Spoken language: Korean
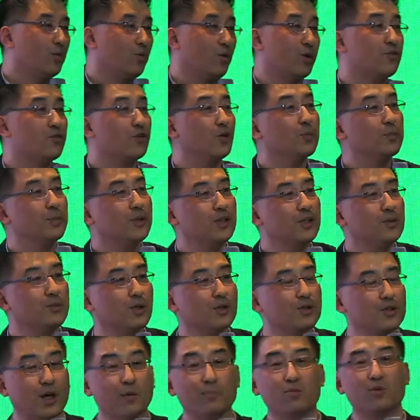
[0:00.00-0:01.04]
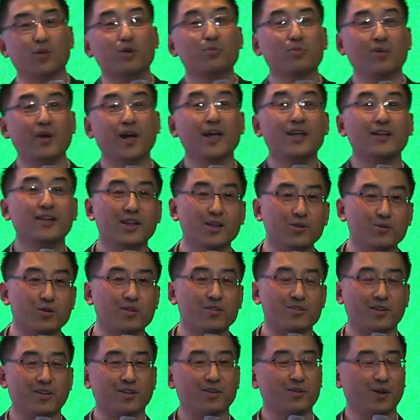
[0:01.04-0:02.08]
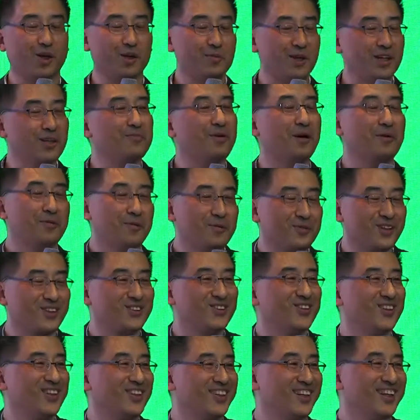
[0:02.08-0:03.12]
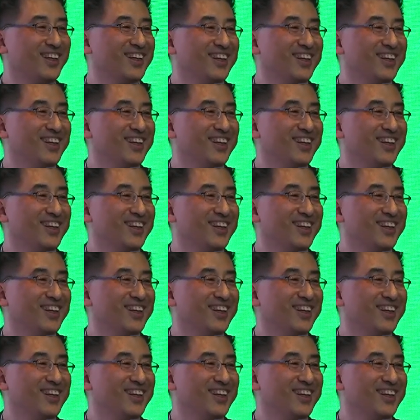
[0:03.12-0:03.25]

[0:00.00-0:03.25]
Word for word: 레시피를 먼저 아 물론 플레이팅도 있어요. 되게 많은 방법이 있군요.